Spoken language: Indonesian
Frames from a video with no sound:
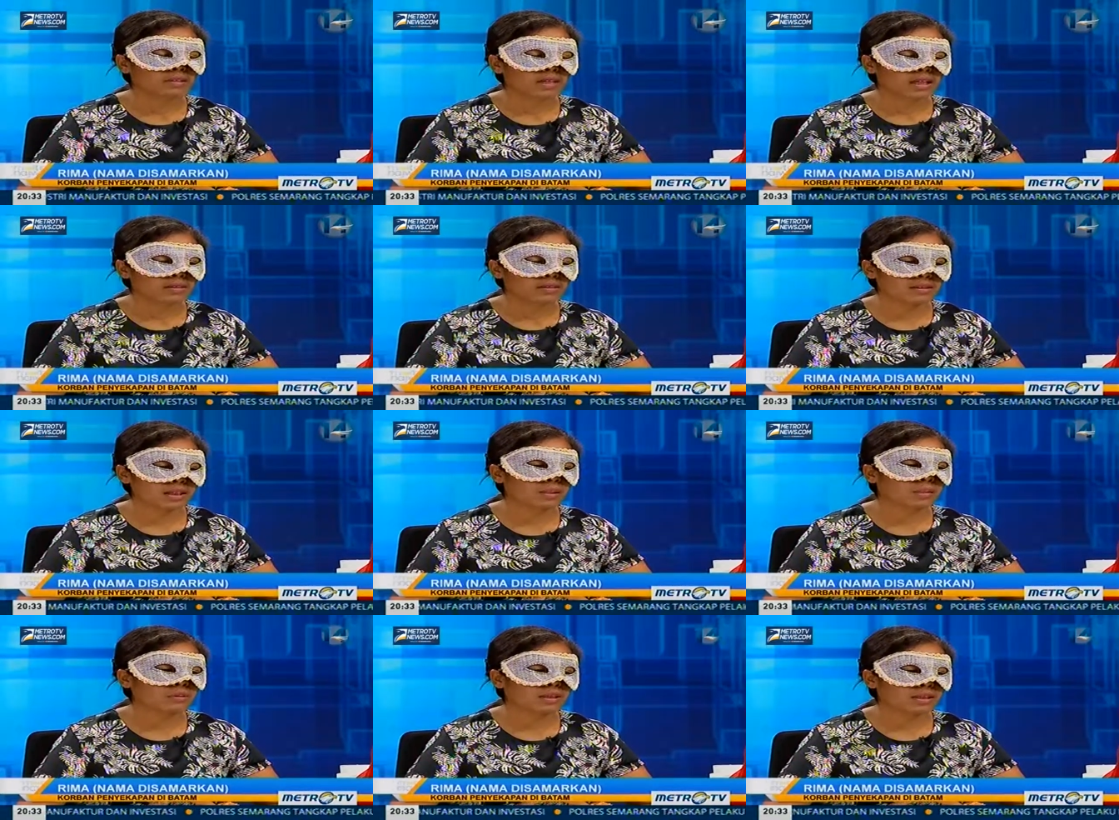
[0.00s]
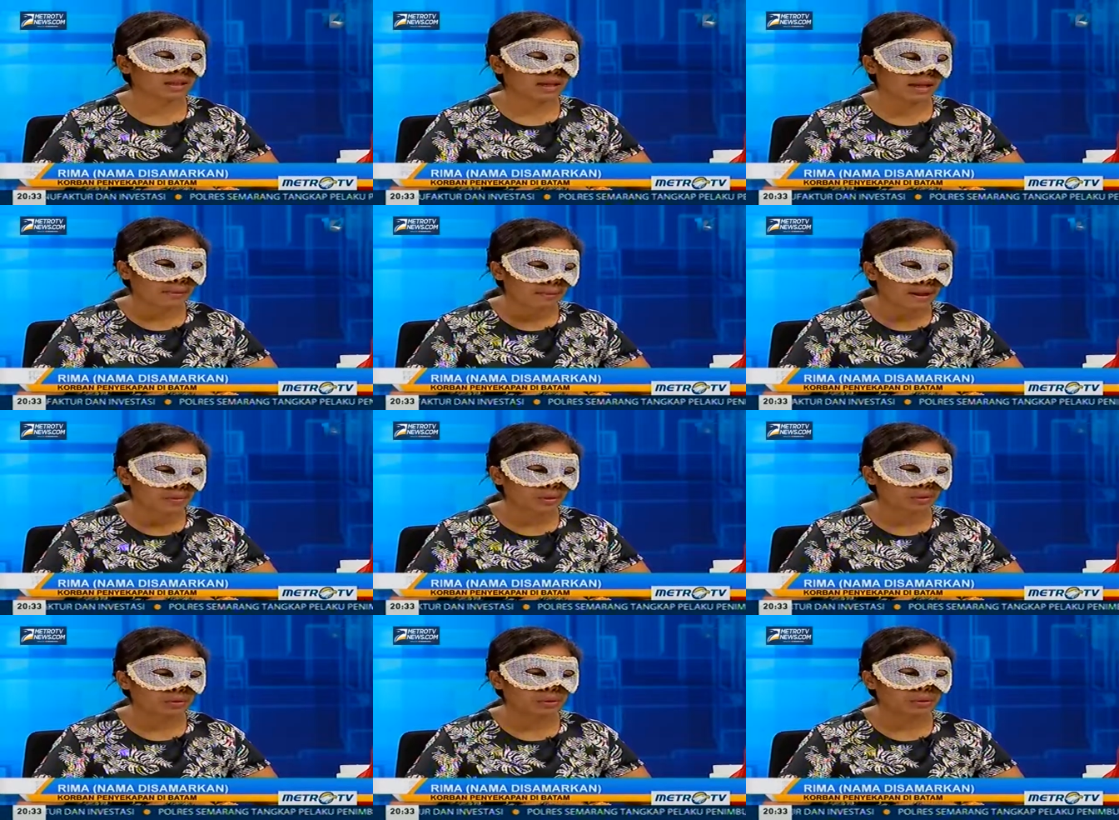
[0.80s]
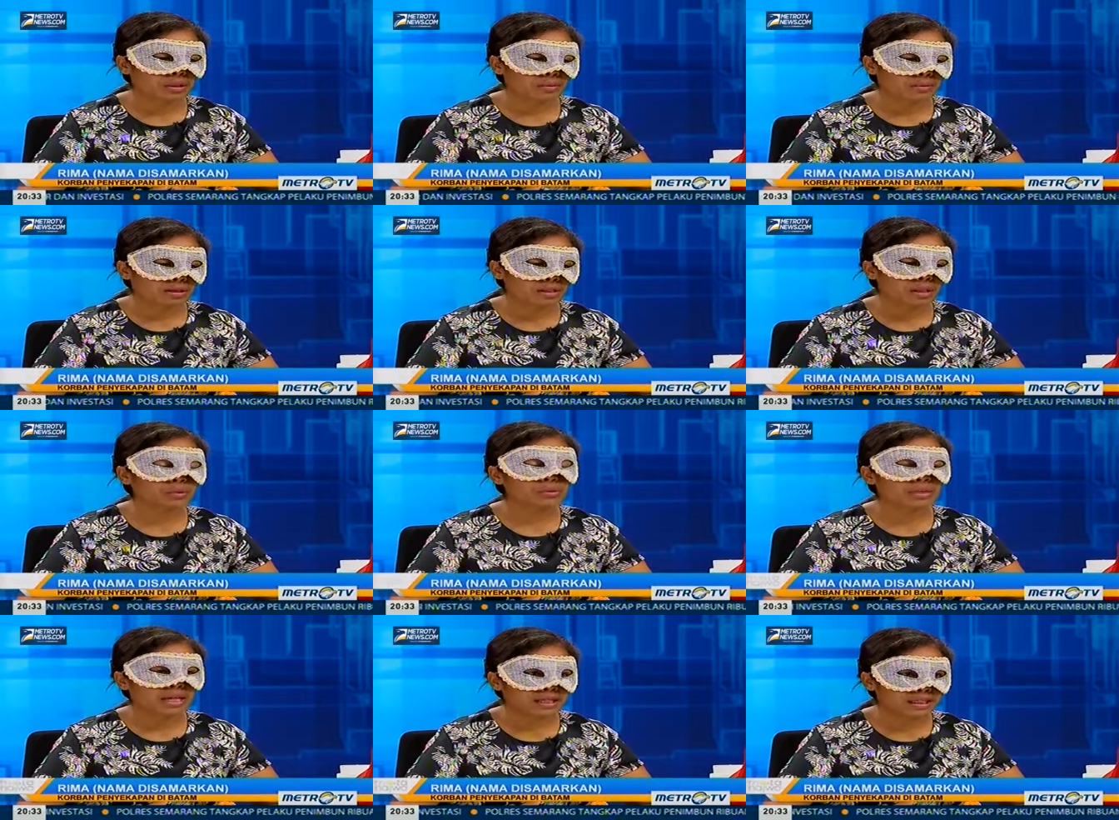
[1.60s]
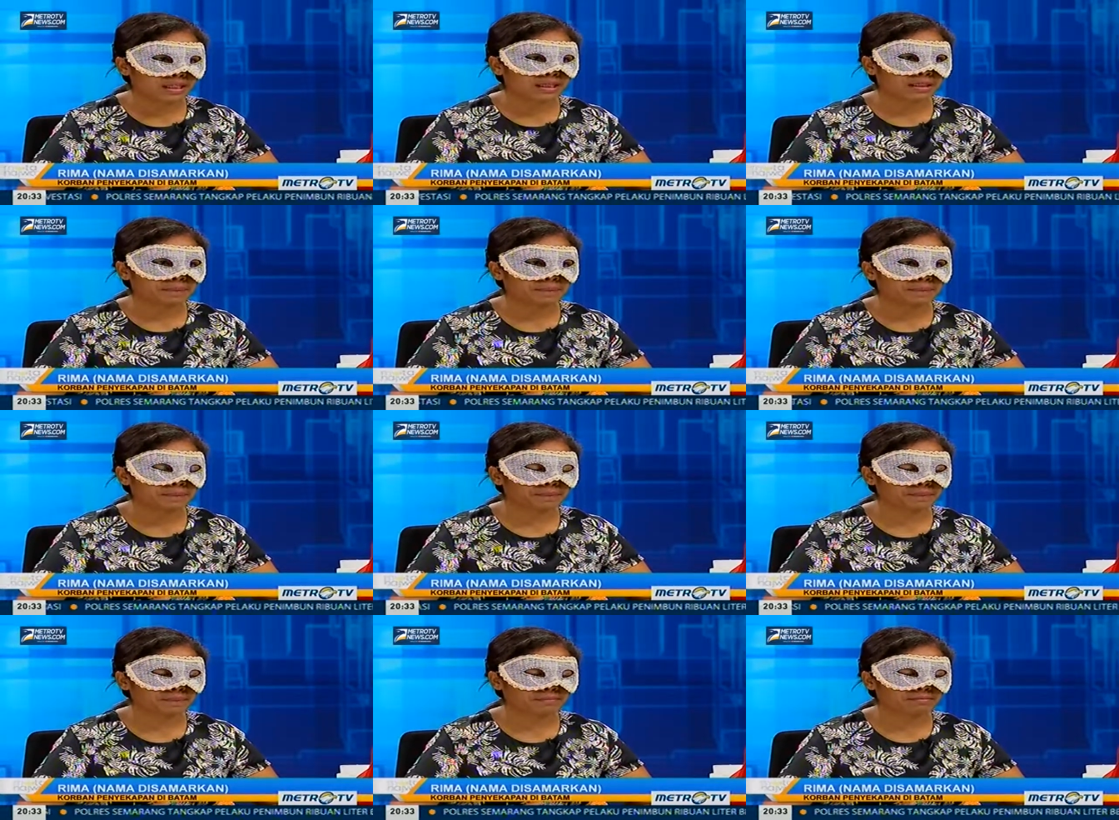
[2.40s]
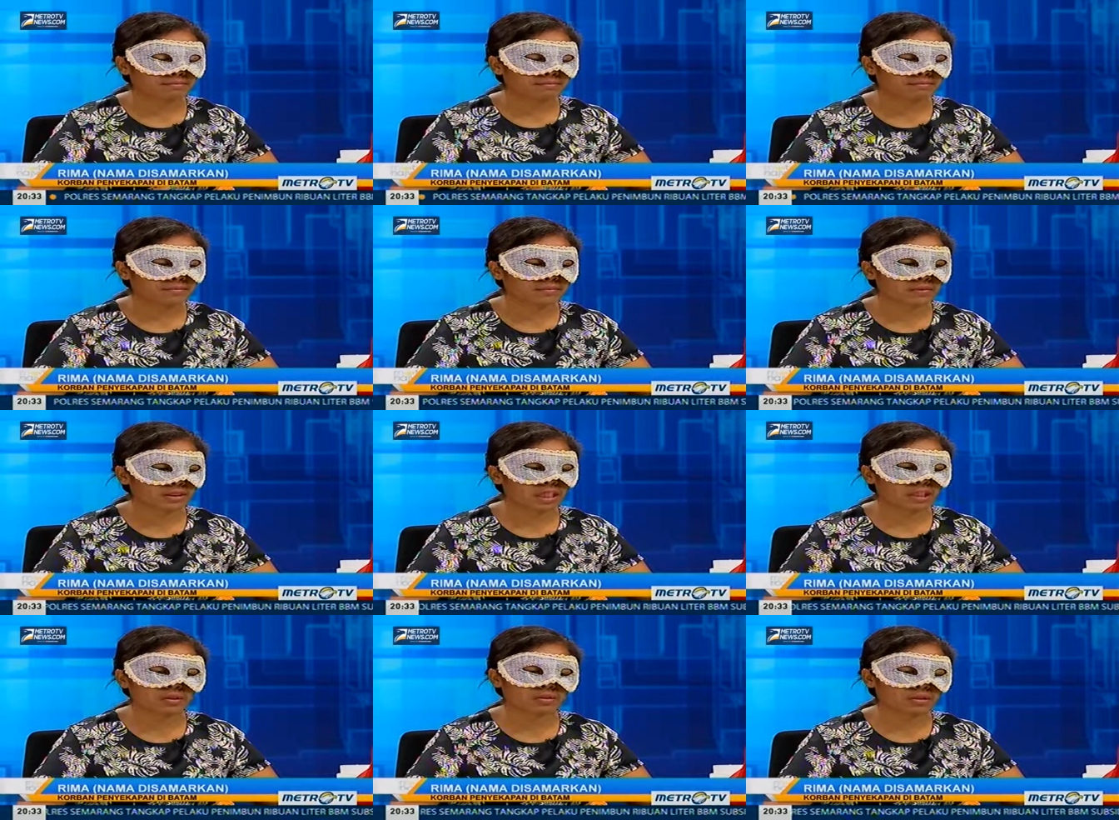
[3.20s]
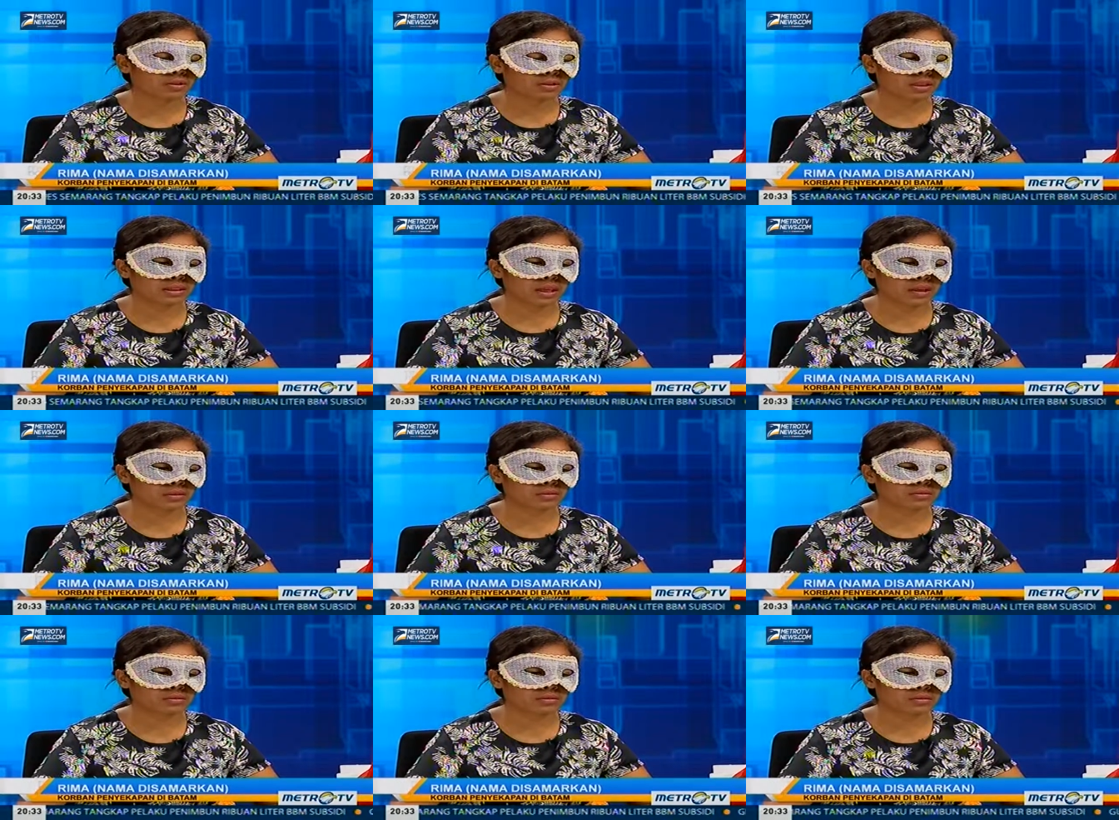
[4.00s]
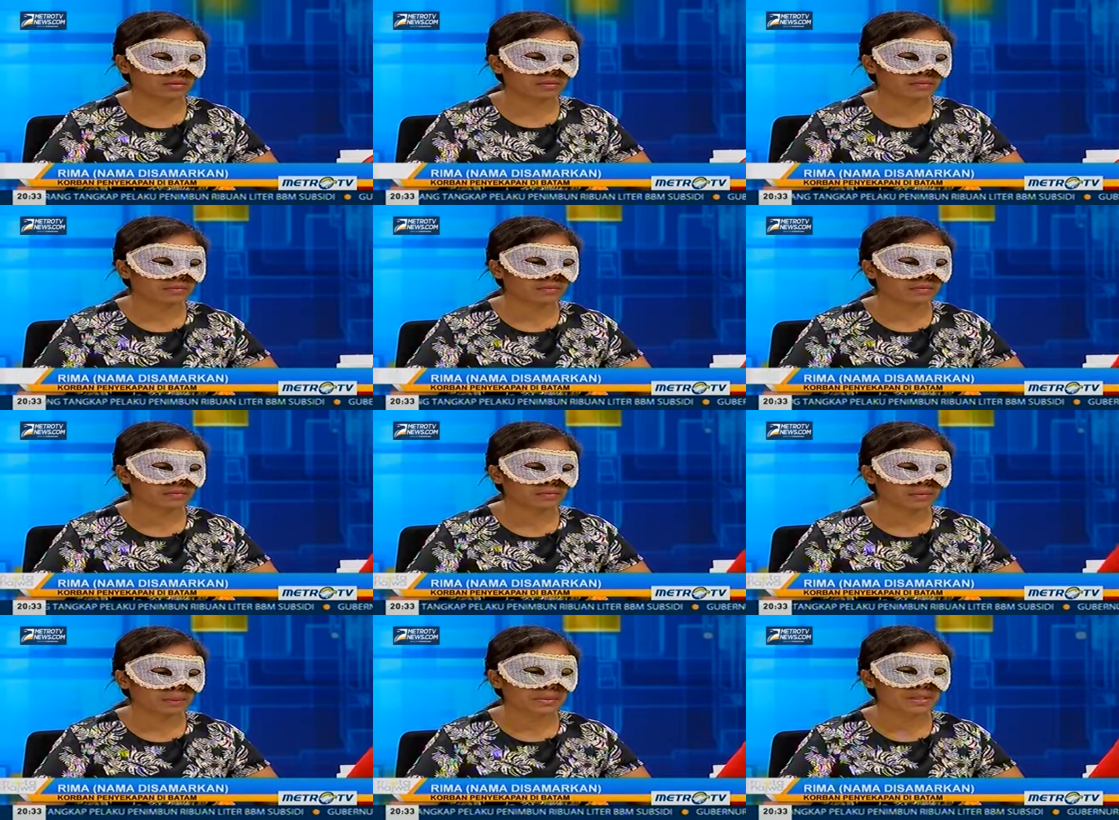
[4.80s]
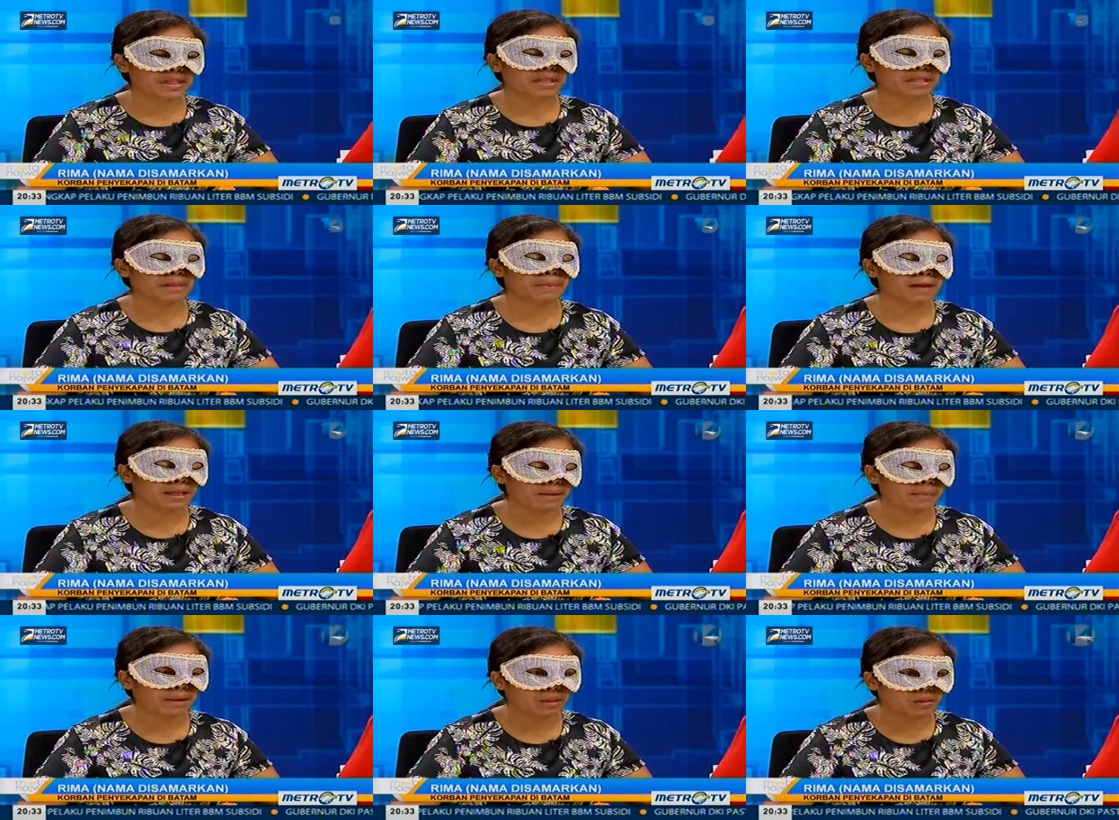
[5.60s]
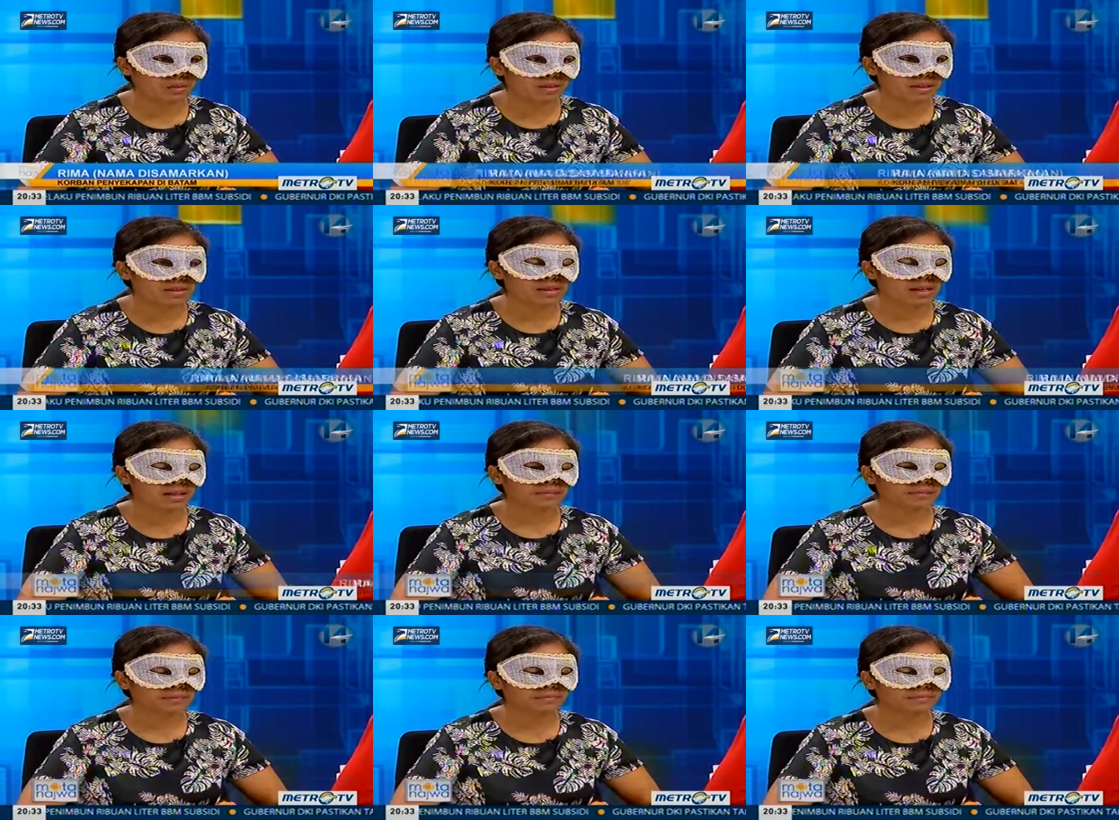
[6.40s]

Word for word: Dan dia pun kenal nama waktu itu namanya Kusnadi. Satu aku tak tahu. Tapi sering dipanggil Pak Kumis kan.